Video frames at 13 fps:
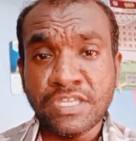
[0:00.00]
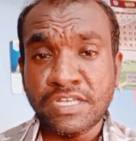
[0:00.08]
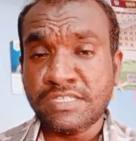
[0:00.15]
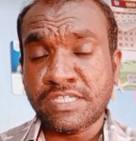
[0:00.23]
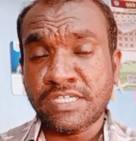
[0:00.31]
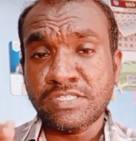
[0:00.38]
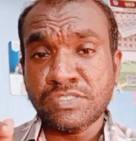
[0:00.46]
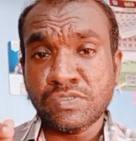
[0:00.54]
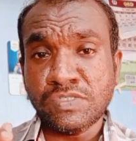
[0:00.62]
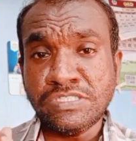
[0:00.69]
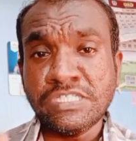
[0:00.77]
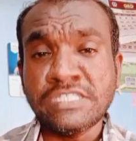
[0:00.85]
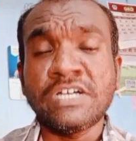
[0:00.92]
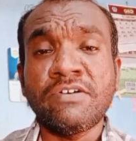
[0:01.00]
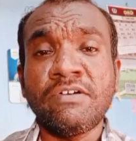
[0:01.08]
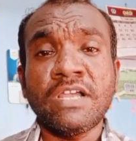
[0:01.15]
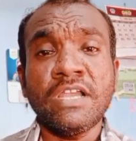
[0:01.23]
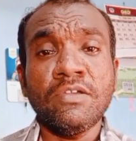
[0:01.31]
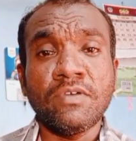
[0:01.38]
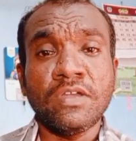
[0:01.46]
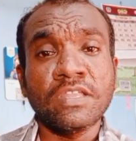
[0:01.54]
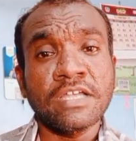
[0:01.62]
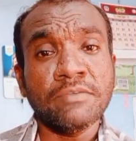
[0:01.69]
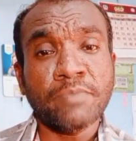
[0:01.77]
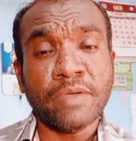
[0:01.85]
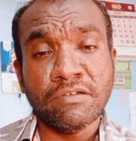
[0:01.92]
இருக்குது ஸோ இந்த தகவல்கள்
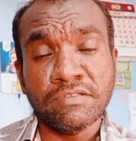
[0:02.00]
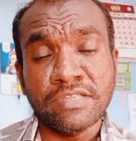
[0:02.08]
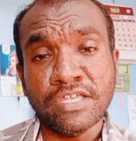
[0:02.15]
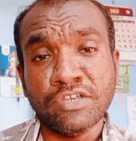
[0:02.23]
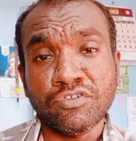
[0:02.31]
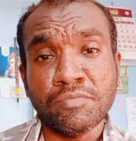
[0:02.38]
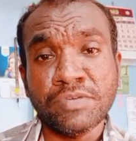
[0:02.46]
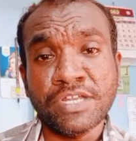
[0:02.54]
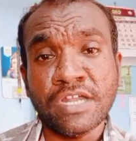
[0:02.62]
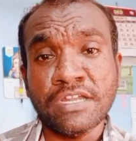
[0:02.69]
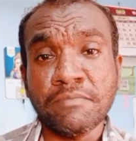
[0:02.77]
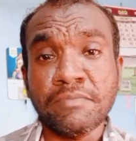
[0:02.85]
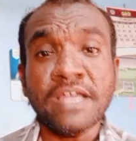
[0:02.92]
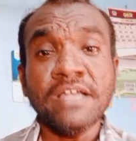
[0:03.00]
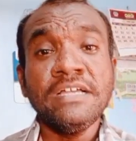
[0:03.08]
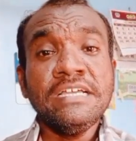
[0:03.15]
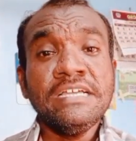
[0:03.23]
உங்களுக்கு பயனுள்ளதாக இருக்கும் அப்படின்னு நான் நம்புகிறேன்